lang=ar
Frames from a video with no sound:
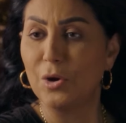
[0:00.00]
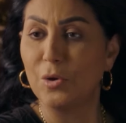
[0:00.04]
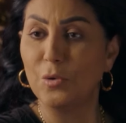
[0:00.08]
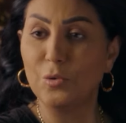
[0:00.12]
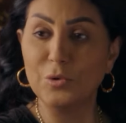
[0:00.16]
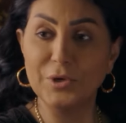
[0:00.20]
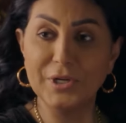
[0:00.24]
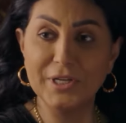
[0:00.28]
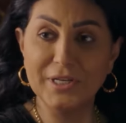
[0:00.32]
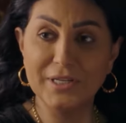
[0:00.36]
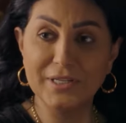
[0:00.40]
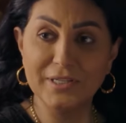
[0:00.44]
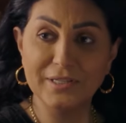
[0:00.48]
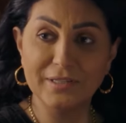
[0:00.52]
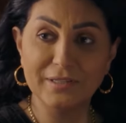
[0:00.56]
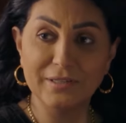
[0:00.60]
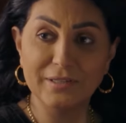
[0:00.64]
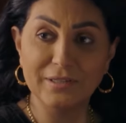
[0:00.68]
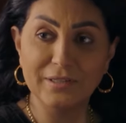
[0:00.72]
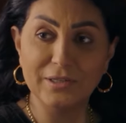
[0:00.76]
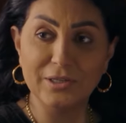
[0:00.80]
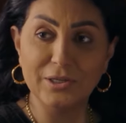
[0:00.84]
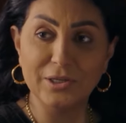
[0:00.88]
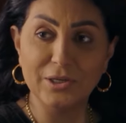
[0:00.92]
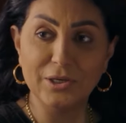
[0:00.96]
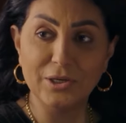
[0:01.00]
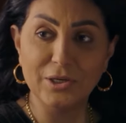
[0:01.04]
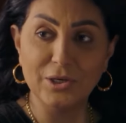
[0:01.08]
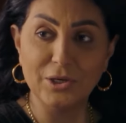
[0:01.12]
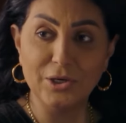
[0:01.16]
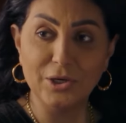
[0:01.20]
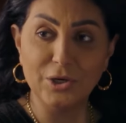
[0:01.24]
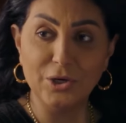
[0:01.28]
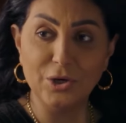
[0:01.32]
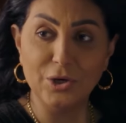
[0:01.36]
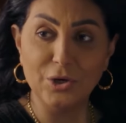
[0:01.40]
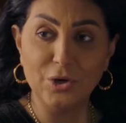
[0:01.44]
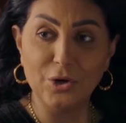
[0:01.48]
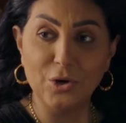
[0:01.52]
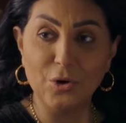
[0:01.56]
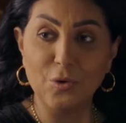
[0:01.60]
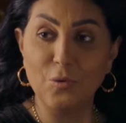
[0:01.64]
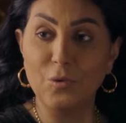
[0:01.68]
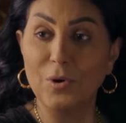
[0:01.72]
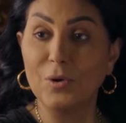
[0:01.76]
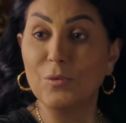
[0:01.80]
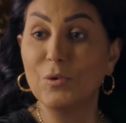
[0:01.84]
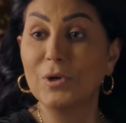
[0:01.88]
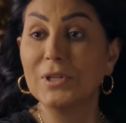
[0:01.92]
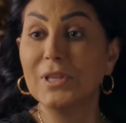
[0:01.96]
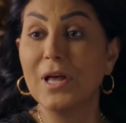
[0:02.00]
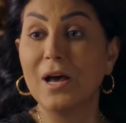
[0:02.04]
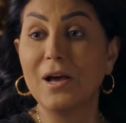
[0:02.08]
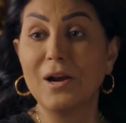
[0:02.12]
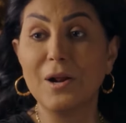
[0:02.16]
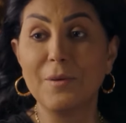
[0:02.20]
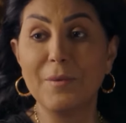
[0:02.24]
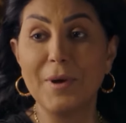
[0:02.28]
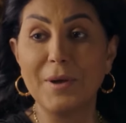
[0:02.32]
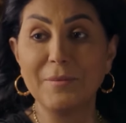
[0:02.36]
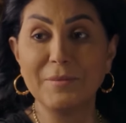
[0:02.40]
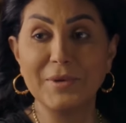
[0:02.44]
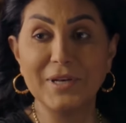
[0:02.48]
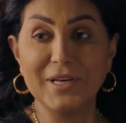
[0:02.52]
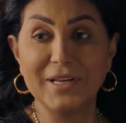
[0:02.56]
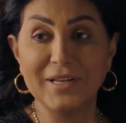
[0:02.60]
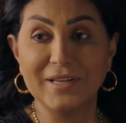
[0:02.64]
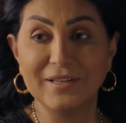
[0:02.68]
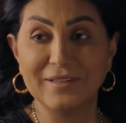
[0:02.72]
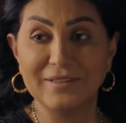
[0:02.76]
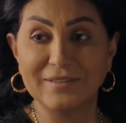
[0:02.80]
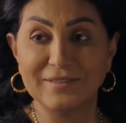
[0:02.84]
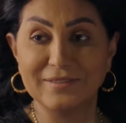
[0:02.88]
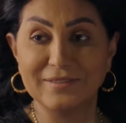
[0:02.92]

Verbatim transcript: قولي لي هو الواد عرب عامل ايه؟